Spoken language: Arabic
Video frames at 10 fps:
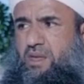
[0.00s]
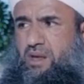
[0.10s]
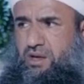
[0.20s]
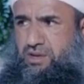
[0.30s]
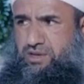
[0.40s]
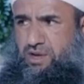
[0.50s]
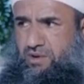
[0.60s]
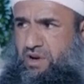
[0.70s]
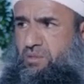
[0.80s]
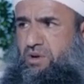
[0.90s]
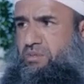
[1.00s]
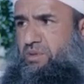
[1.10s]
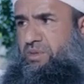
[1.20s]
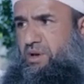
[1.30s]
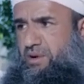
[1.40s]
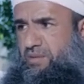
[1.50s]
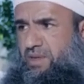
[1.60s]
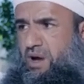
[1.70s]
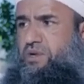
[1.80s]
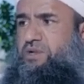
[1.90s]
هذا نتولاه بحكم الظاهر
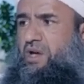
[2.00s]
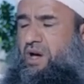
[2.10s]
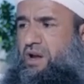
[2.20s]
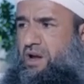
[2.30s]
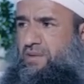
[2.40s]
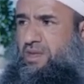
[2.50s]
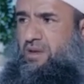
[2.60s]
نعم أو اشتهر